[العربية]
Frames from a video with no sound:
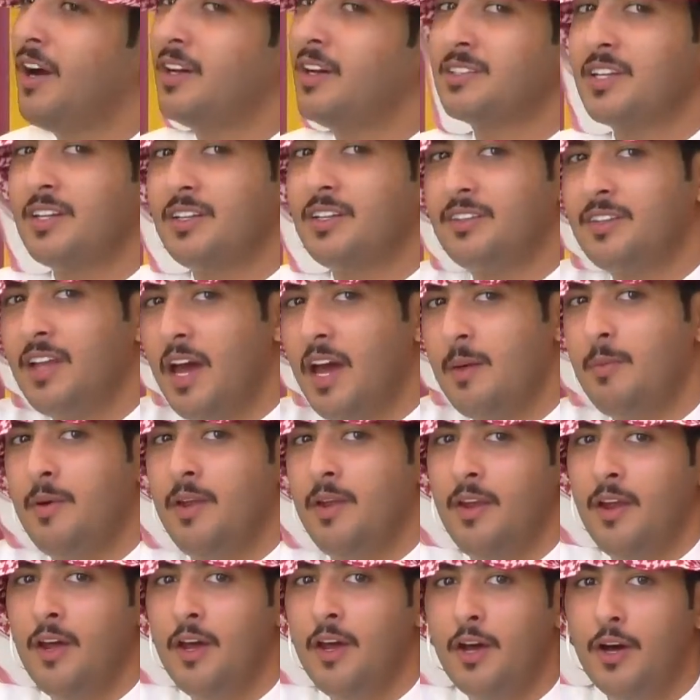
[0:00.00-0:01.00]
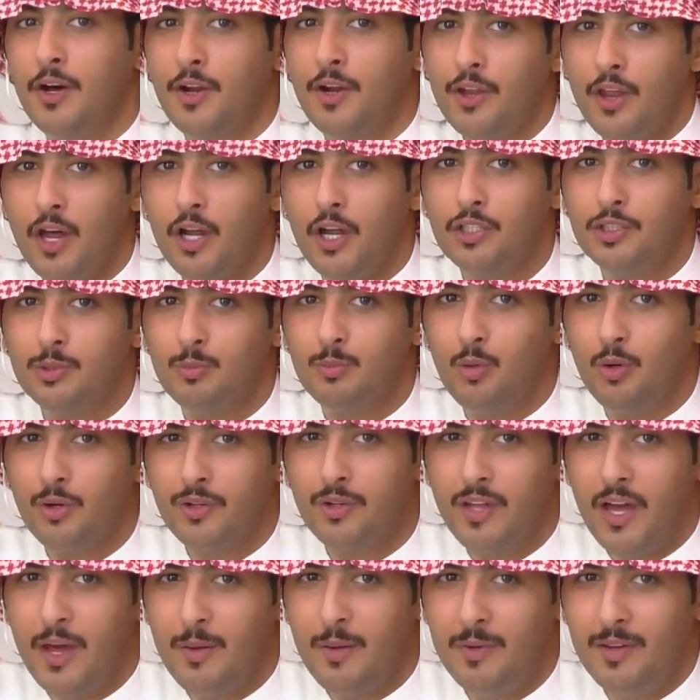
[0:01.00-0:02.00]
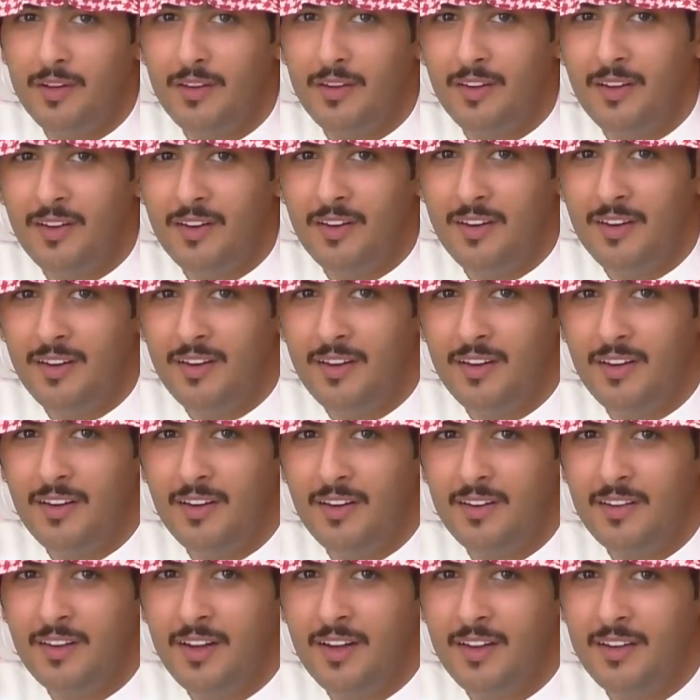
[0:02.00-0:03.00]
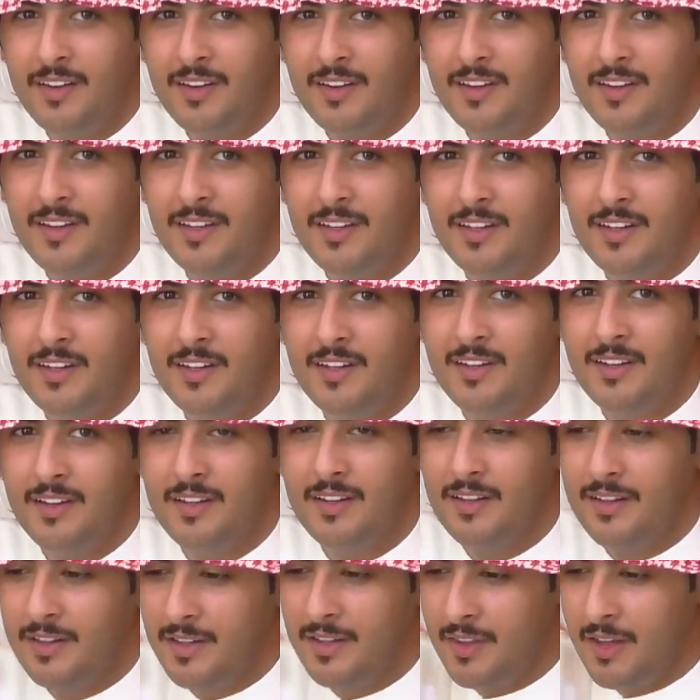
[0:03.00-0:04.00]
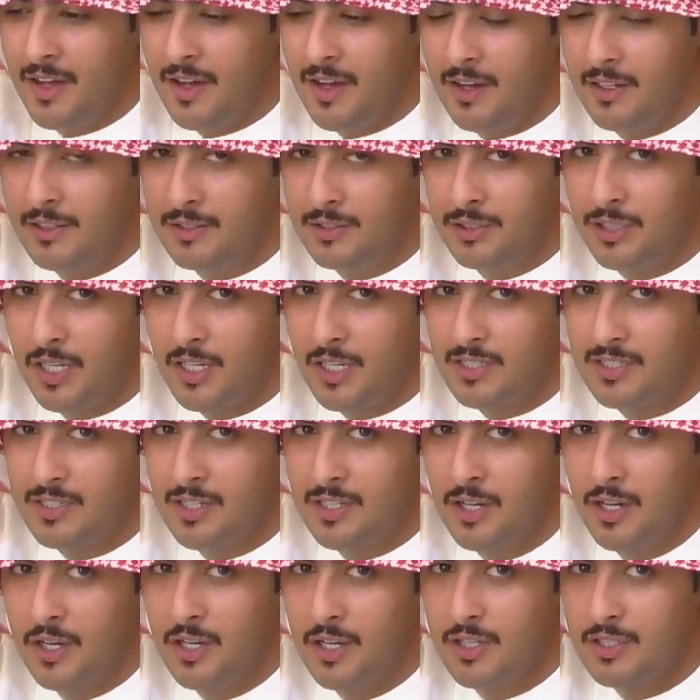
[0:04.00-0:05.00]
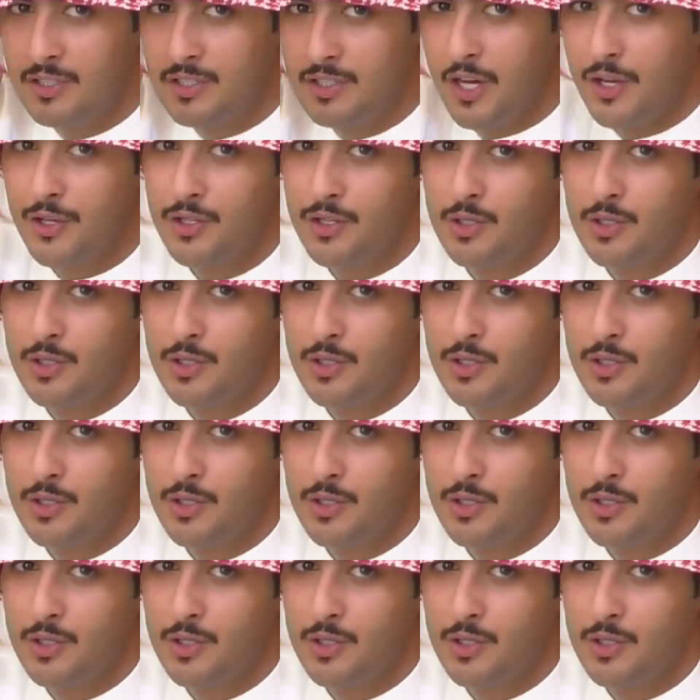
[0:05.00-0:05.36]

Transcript: اصلا دائما رضاء الجمهور دائما يعني اذا الشخص صار